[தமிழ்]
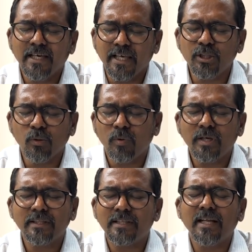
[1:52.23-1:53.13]
இந்த
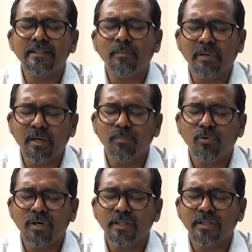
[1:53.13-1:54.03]
உலகத்தில் அந்த
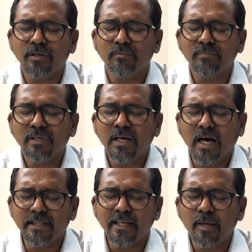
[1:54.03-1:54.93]
பரிபூர்ணத்தையும்
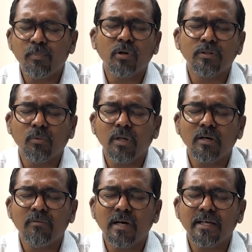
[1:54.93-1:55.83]
அதே போல் அந்த உலக
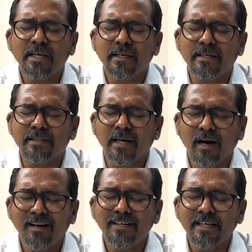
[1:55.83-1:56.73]
வாழ்க்கைக்கு
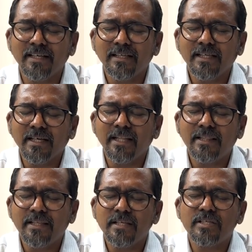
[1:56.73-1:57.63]
தாண்டி
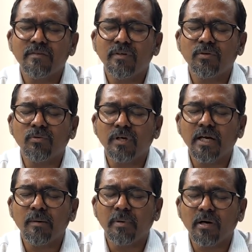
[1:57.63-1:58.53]
நித்திய ஜீவனுக்கு
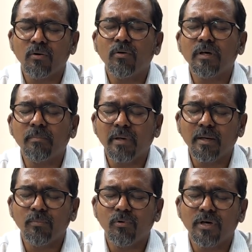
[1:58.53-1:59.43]
உண்டான பரலோக
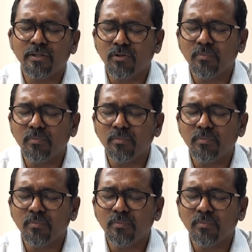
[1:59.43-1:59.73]
பரிபூர்ணத்தையும்